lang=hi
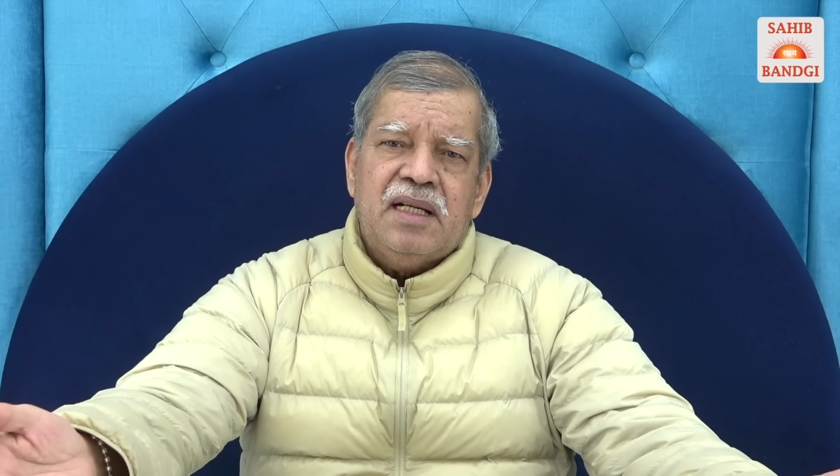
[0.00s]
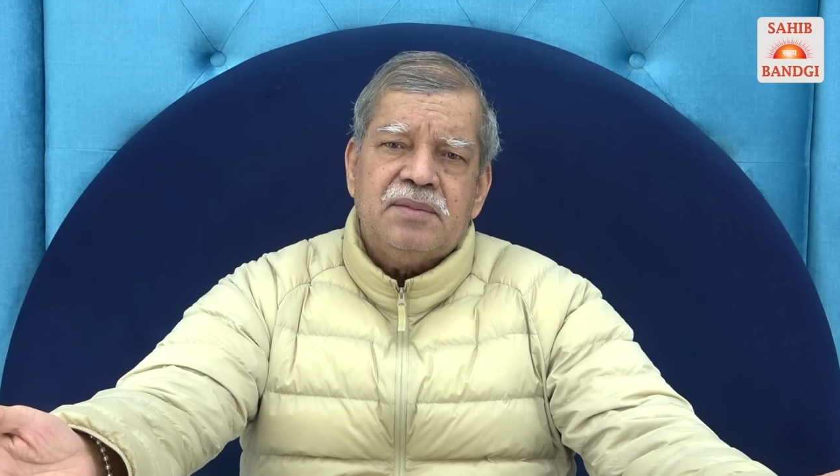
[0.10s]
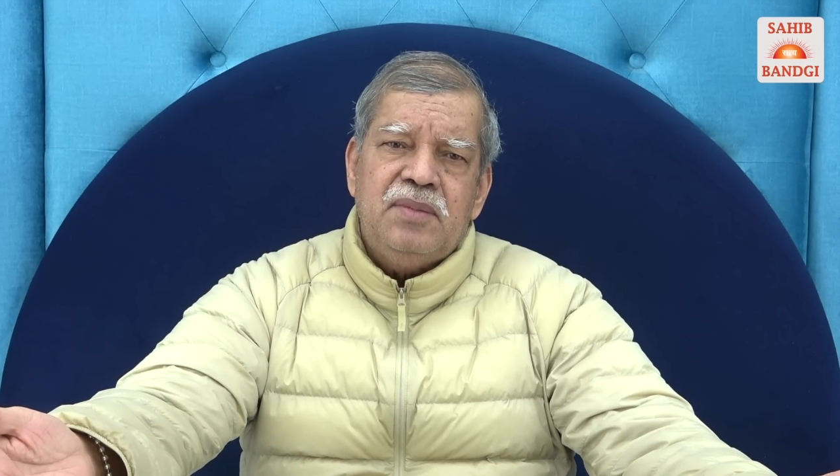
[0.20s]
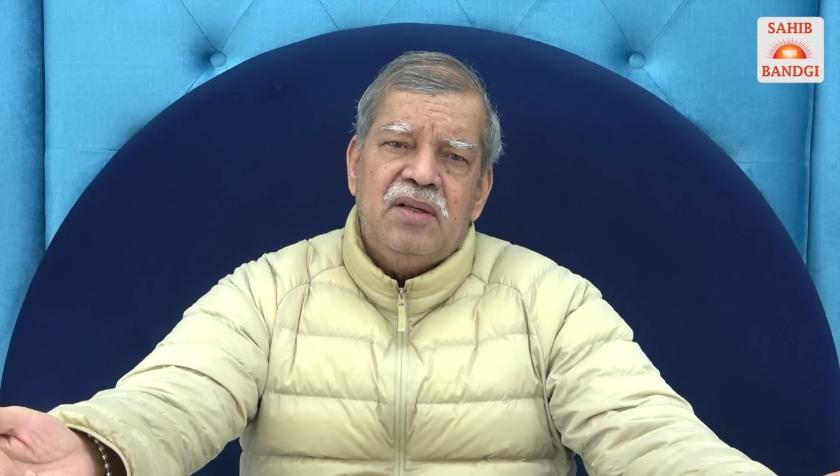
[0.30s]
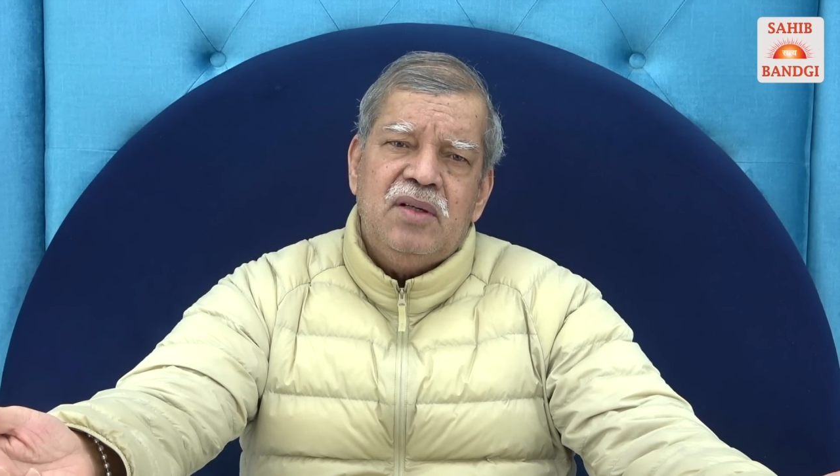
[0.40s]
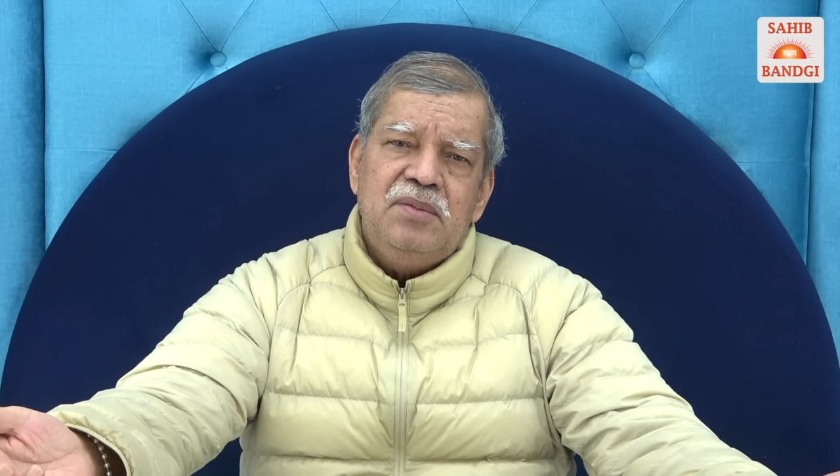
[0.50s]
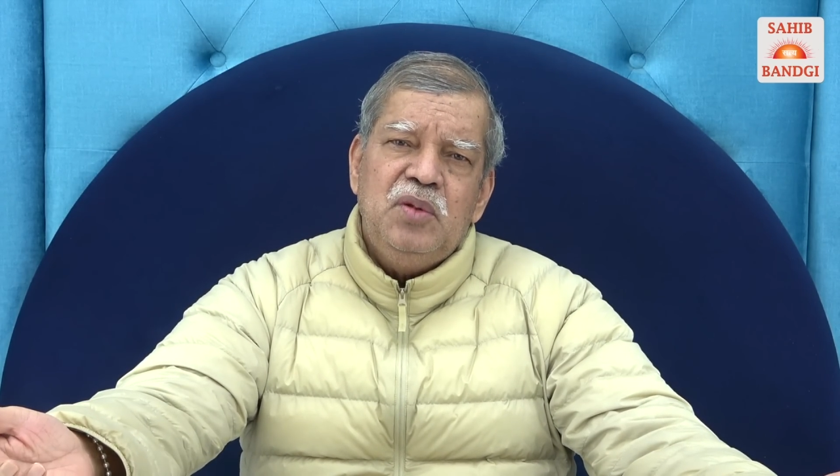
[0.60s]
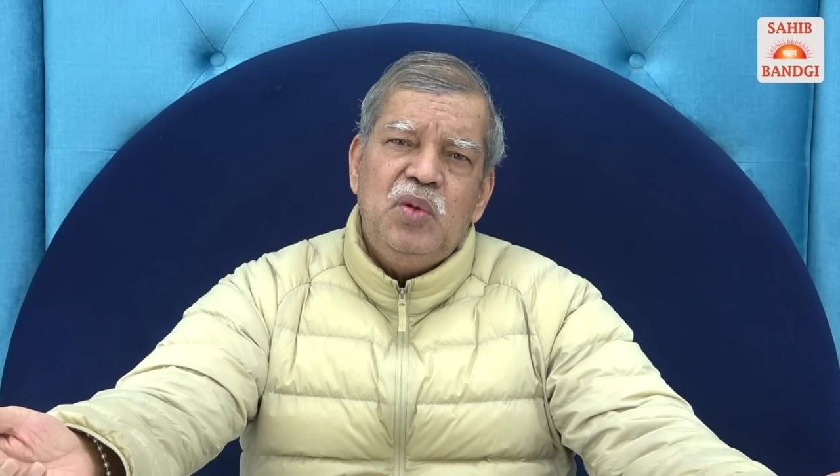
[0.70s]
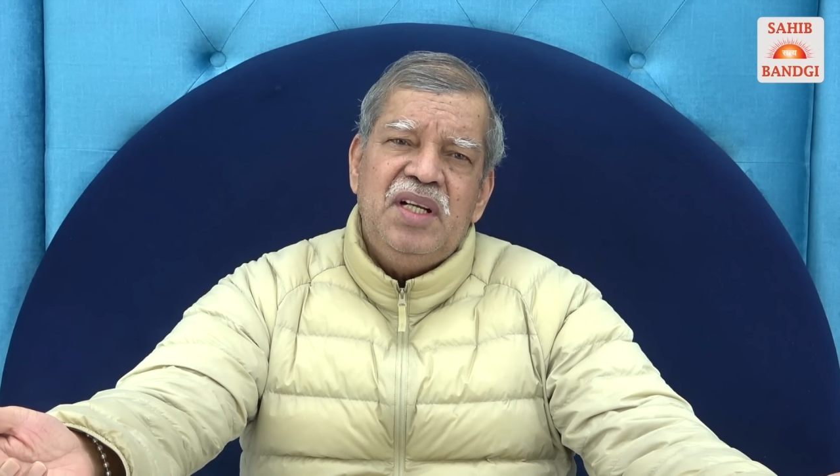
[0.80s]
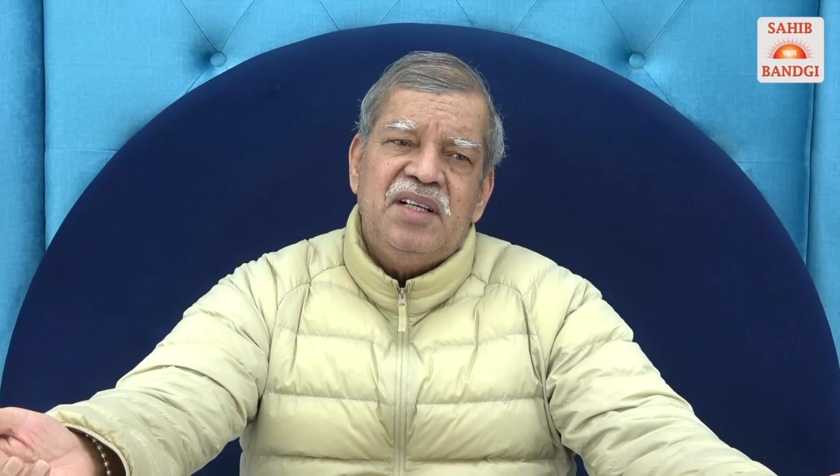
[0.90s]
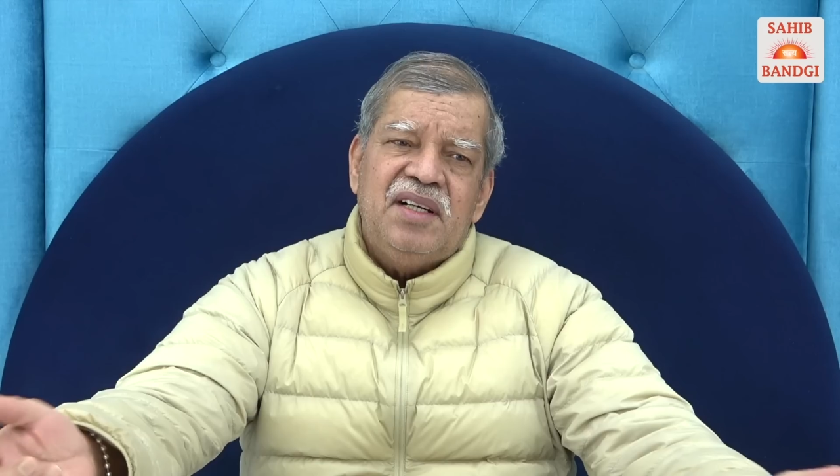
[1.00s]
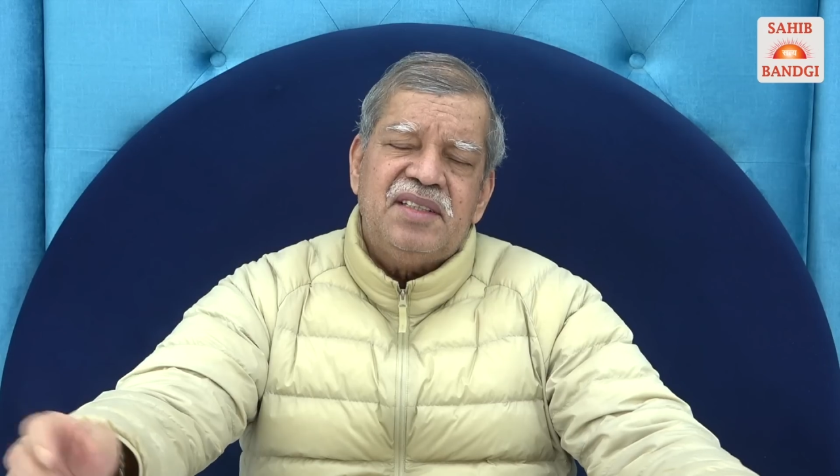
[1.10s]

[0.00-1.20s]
आत्माओं का भी उल्लेख